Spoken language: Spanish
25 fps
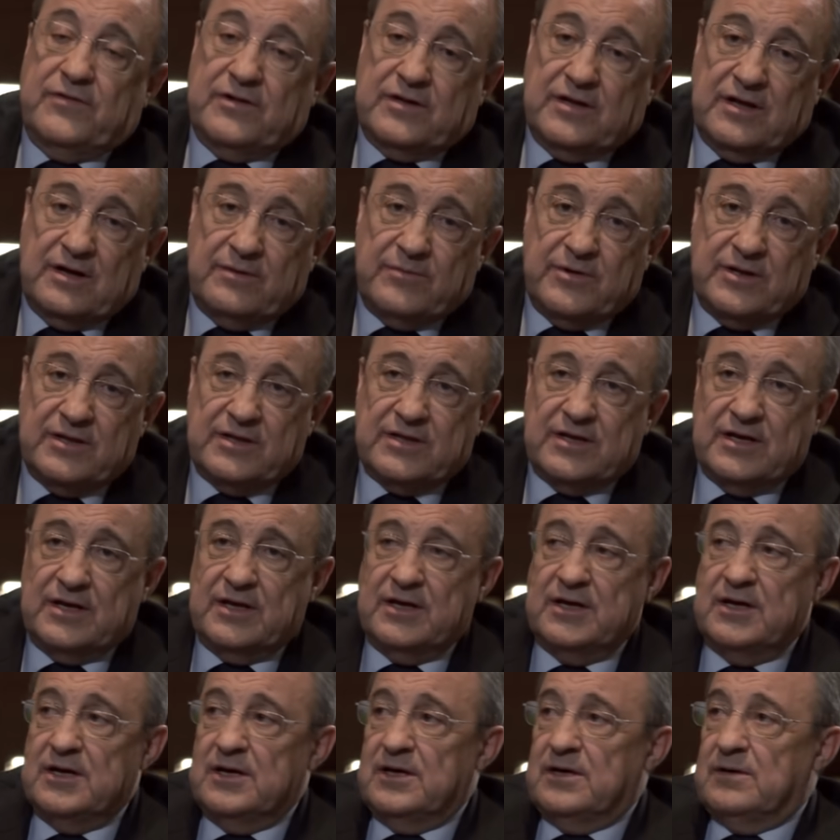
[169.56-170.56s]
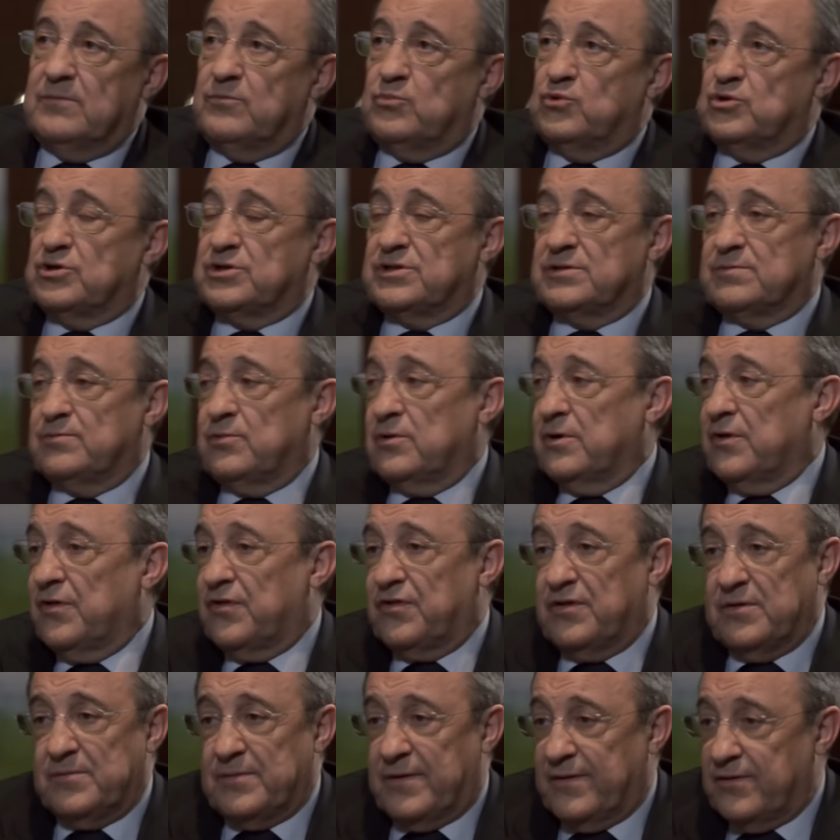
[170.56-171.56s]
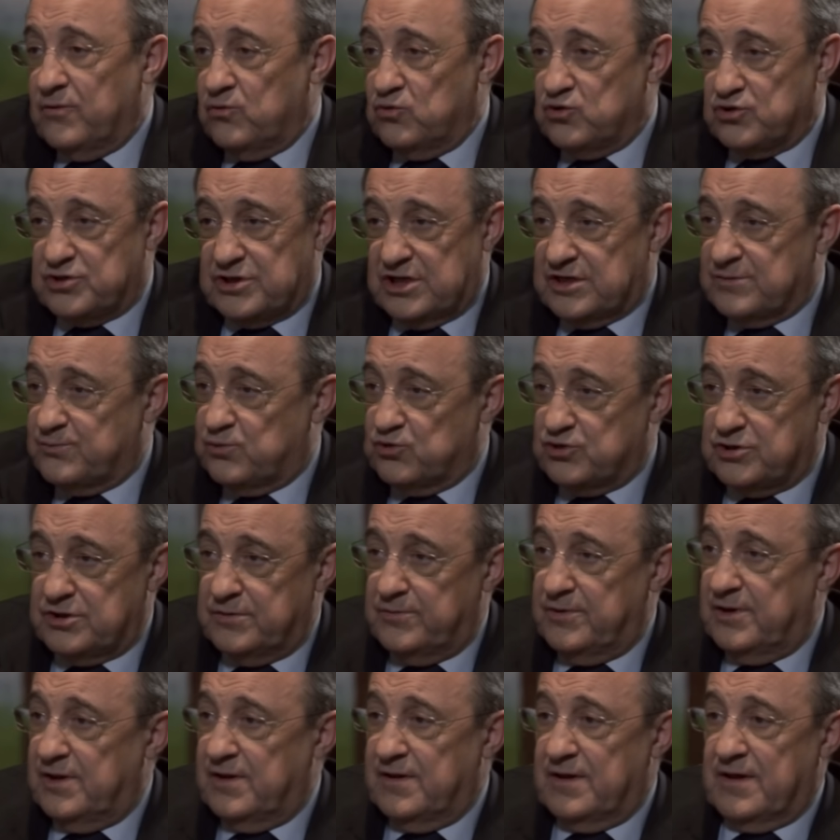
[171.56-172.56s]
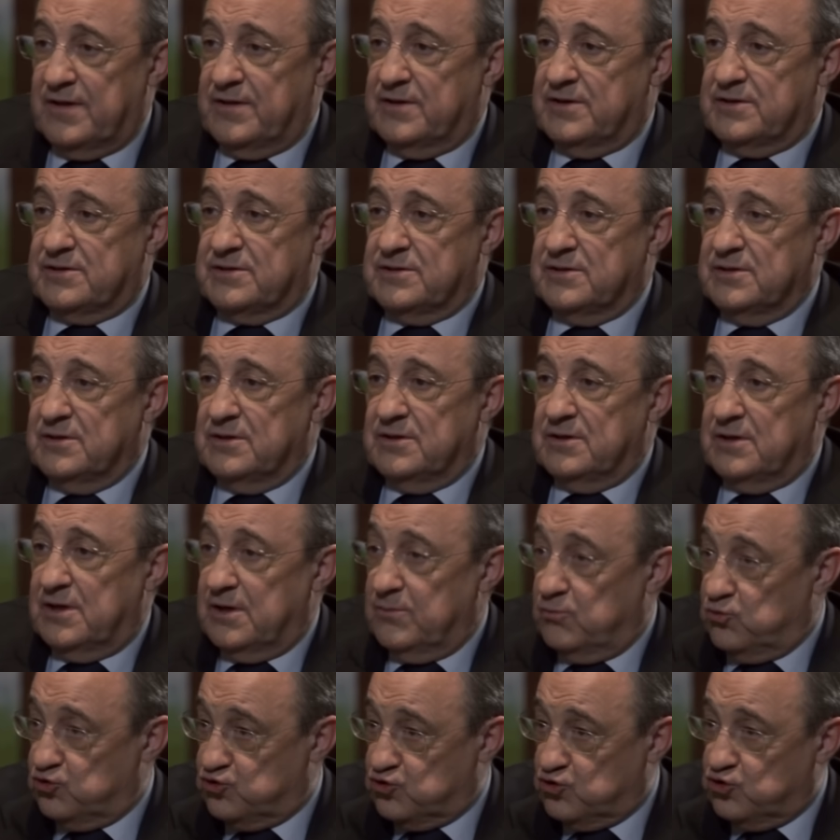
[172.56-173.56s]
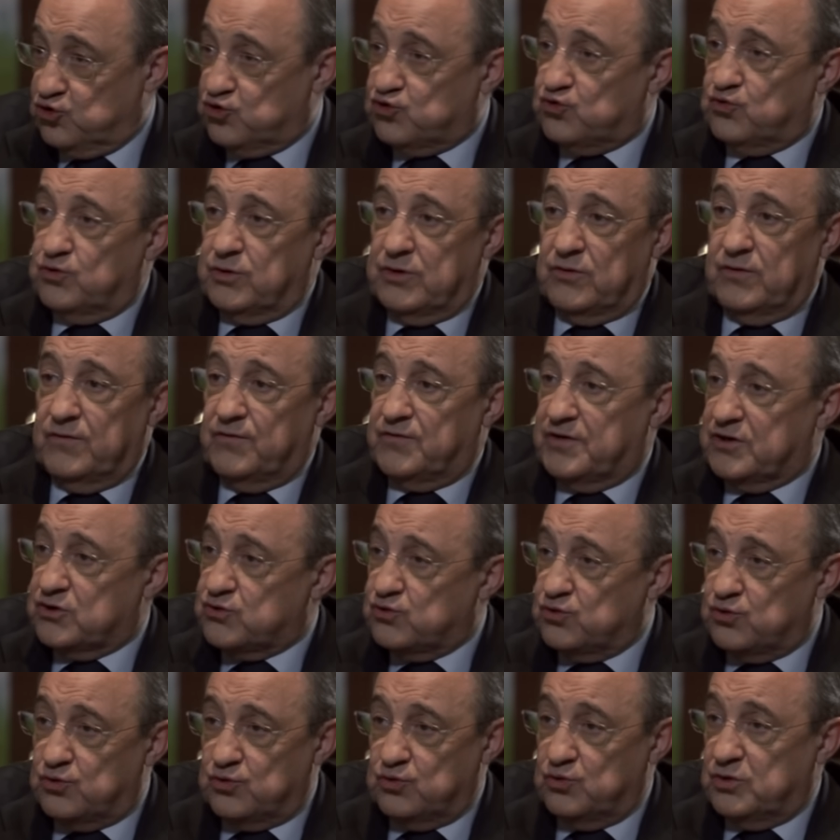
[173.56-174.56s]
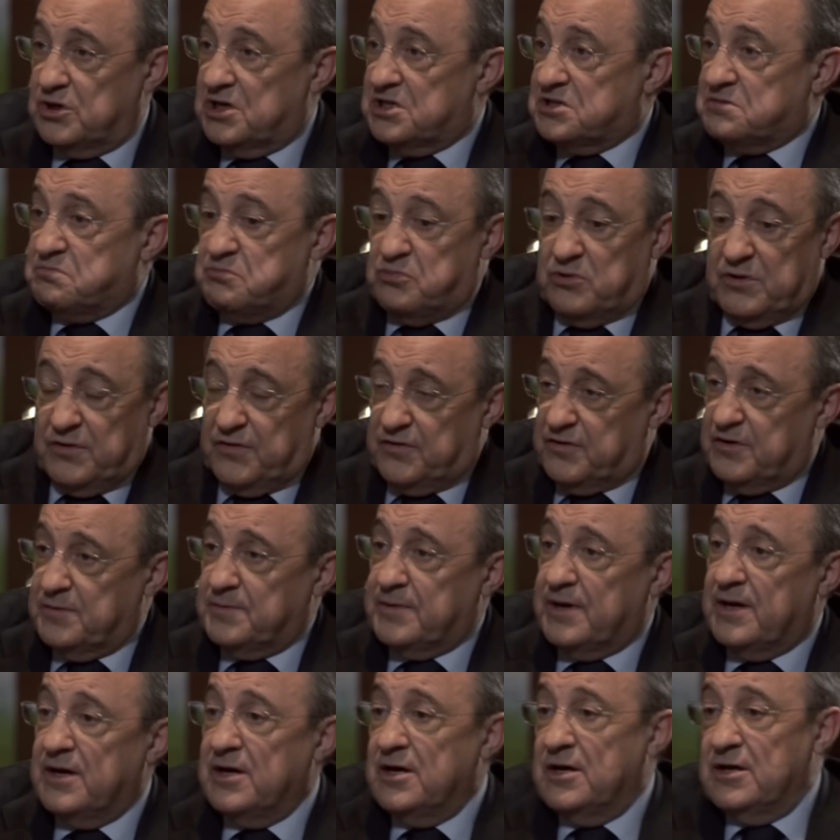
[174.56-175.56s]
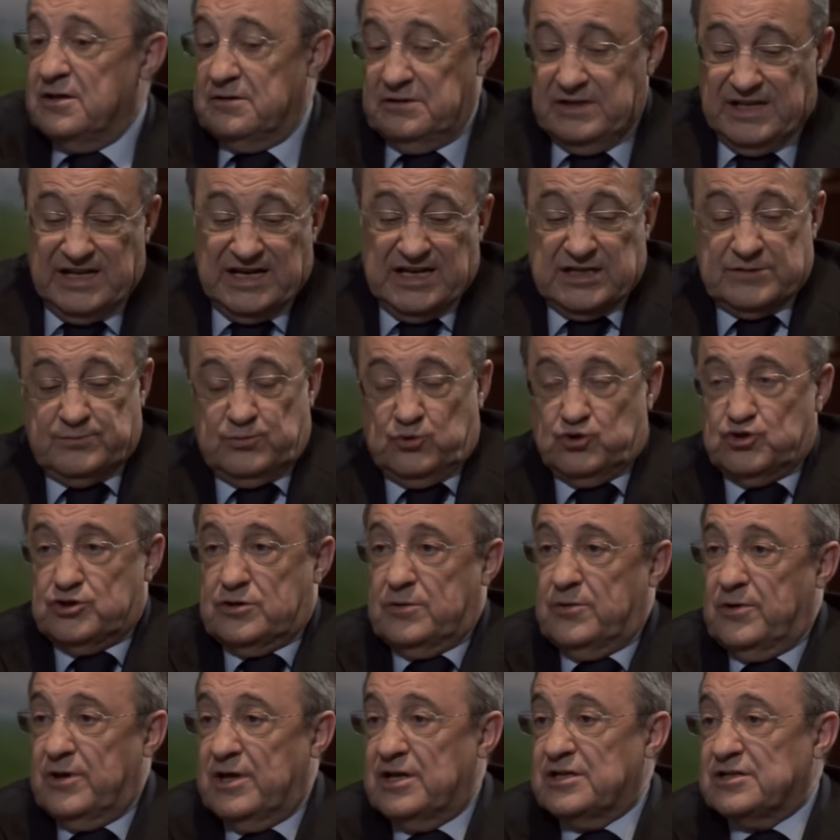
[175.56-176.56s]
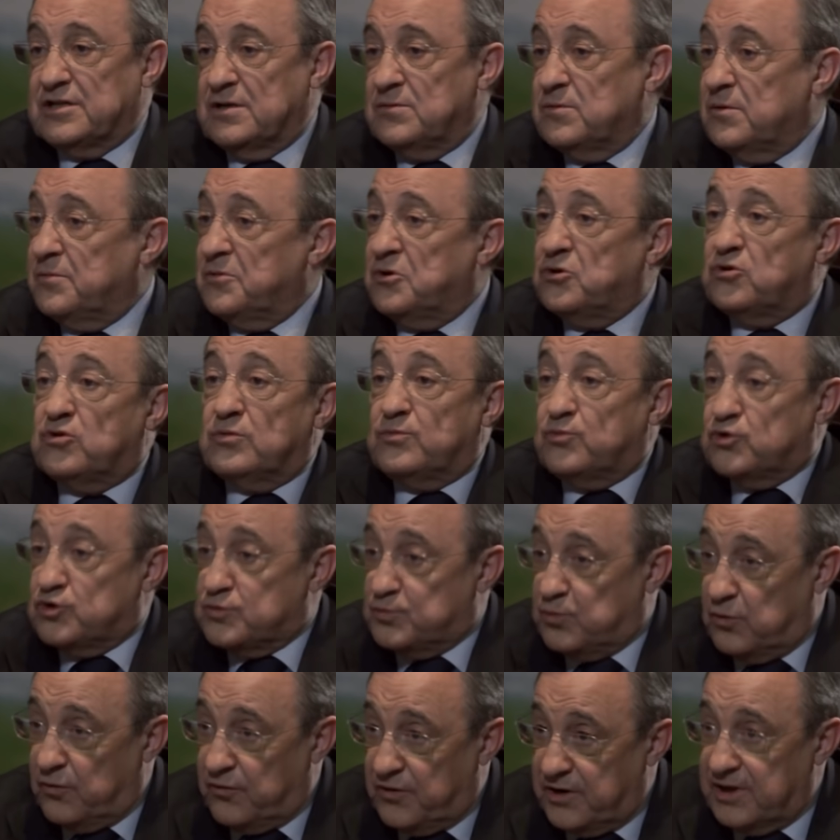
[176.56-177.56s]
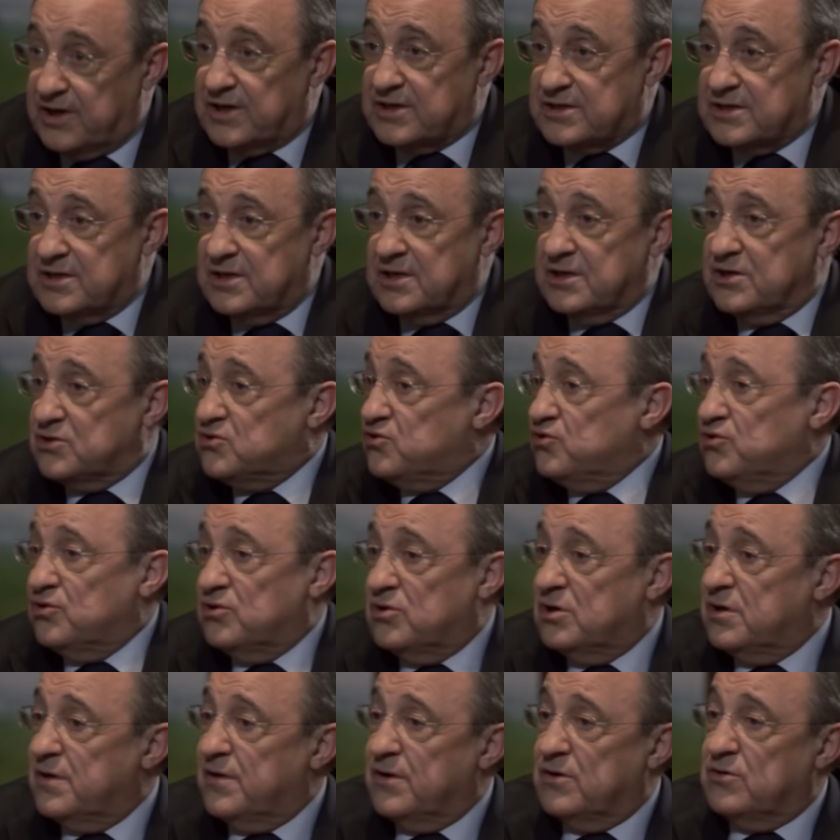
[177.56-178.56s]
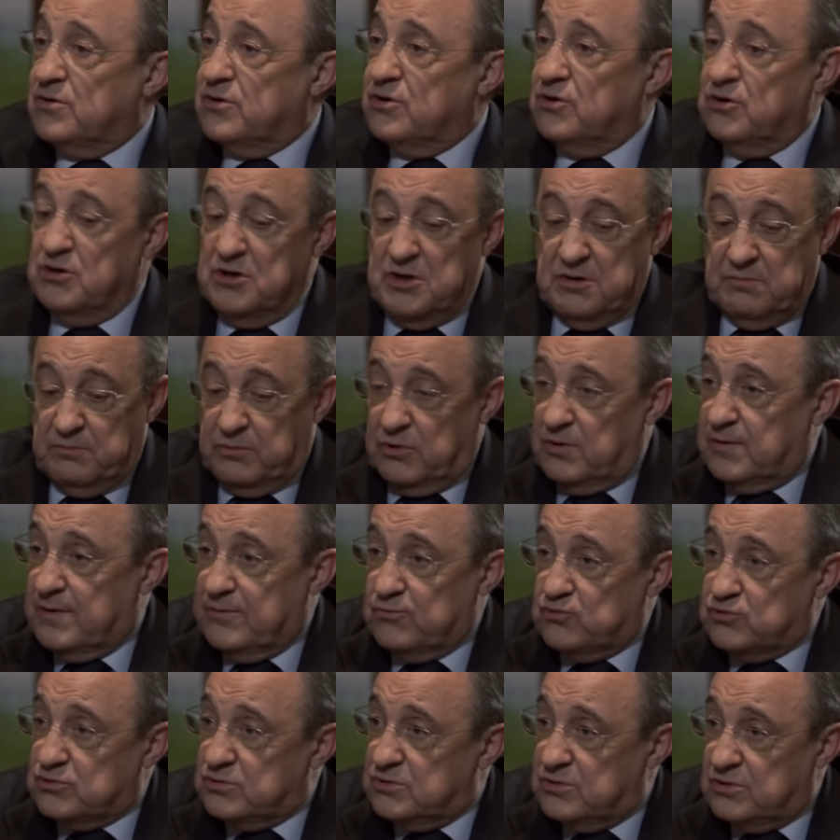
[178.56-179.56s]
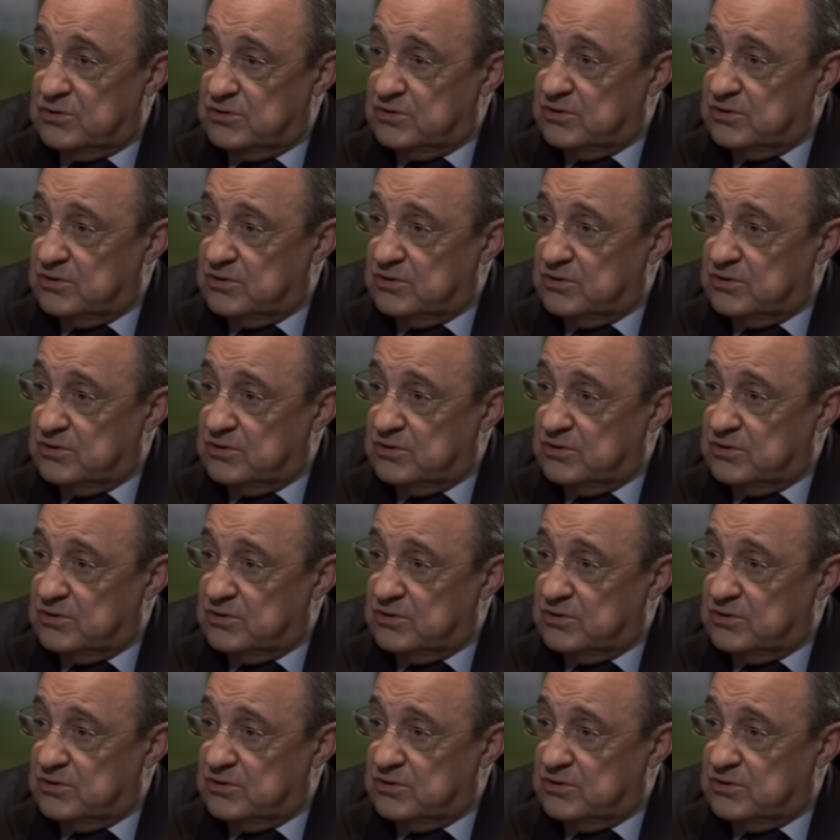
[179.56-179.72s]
efectivamente, pues por encima de nuestras posibilidades. Hemos construido infraestructuras por encima de las posibilidades del momento. Pues podría ser, eso yo no le digo que no. Pero vamos,